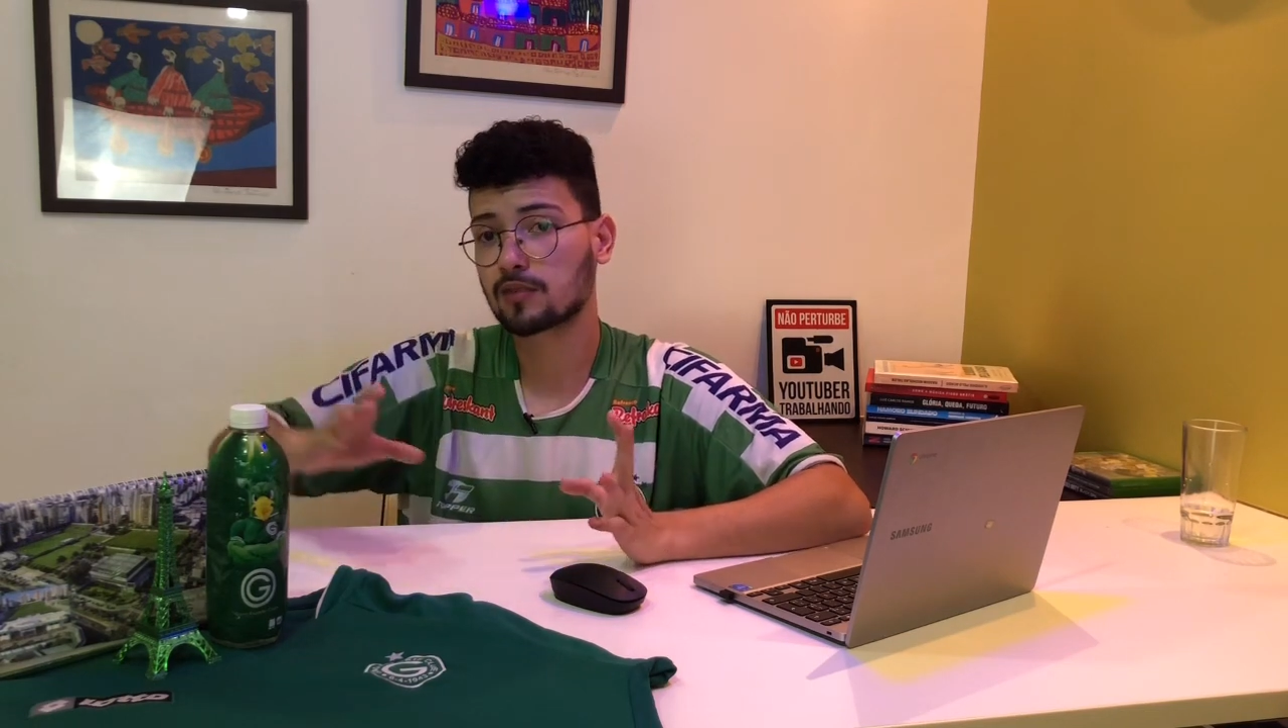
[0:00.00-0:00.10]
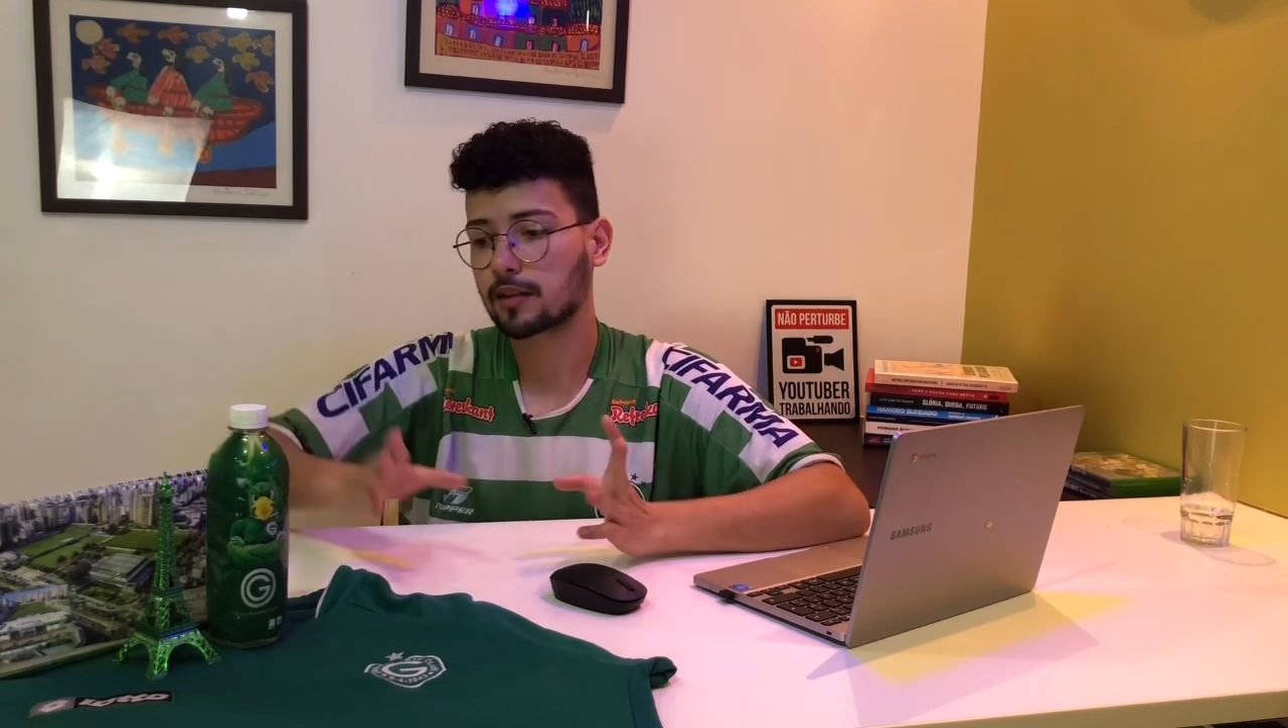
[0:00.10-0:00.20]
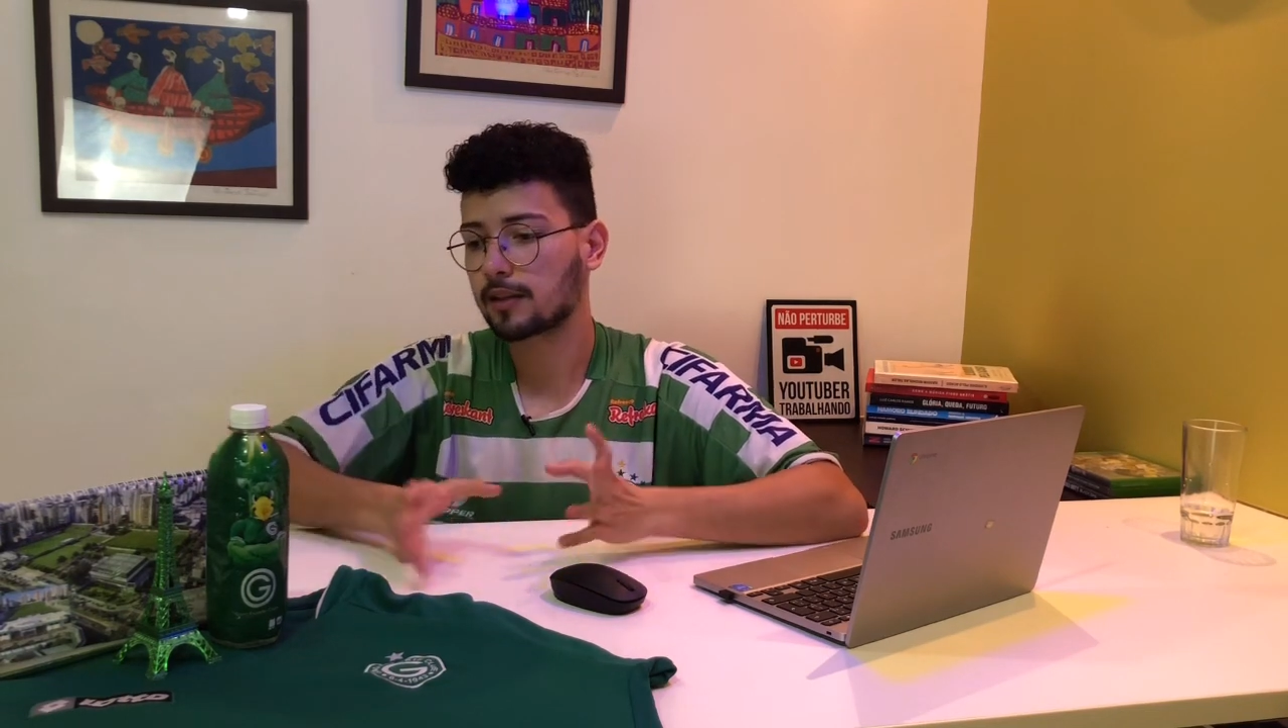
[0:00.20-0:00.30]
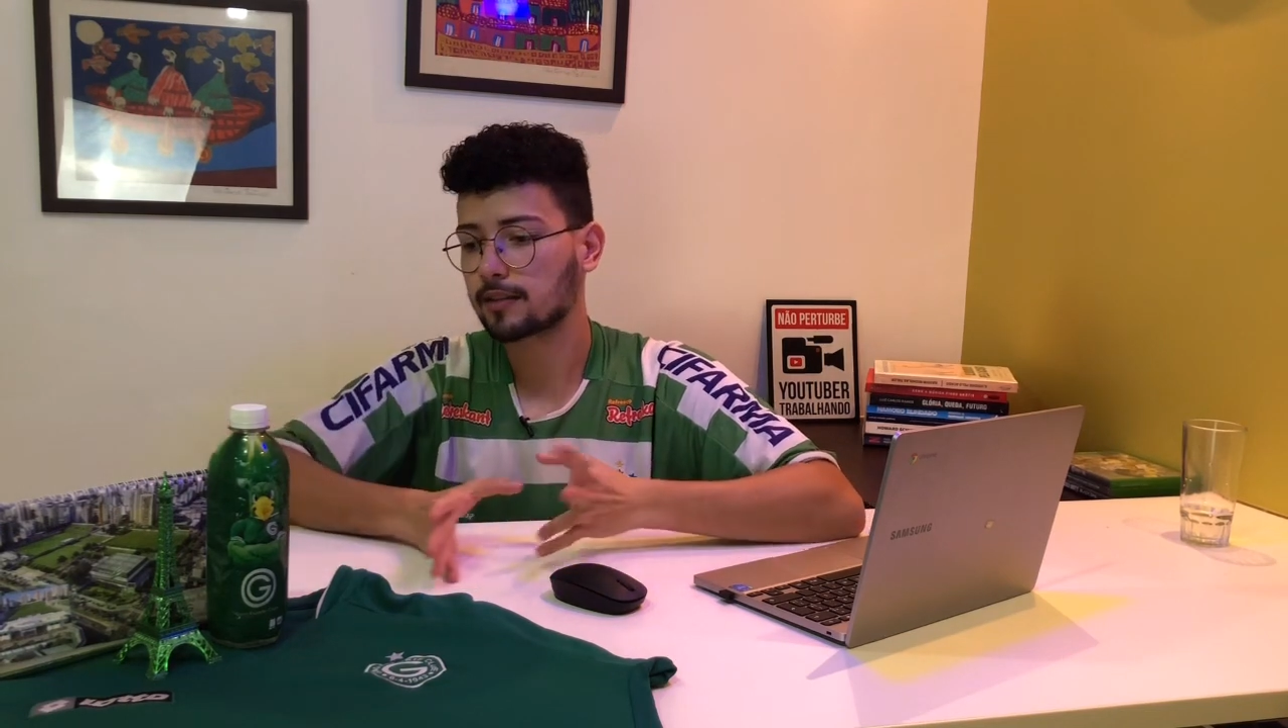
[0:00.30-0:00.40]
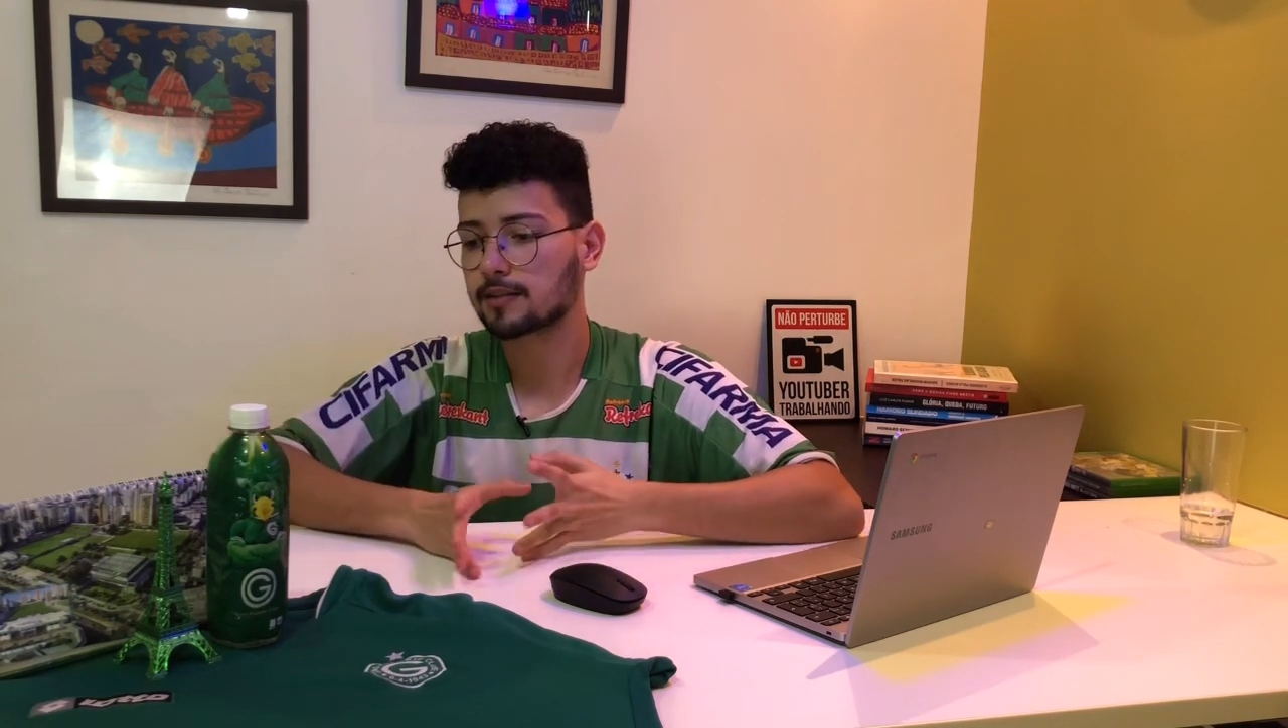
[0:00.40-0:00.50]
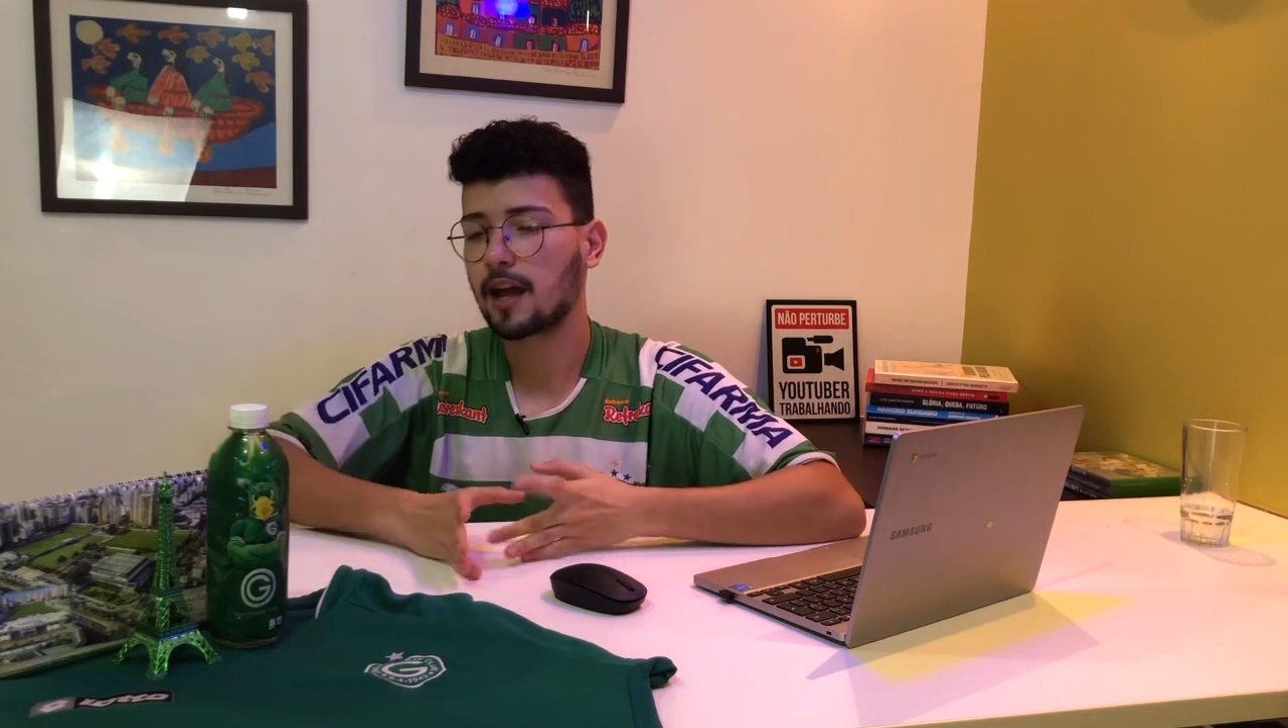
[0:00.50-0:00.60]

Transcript: os atletas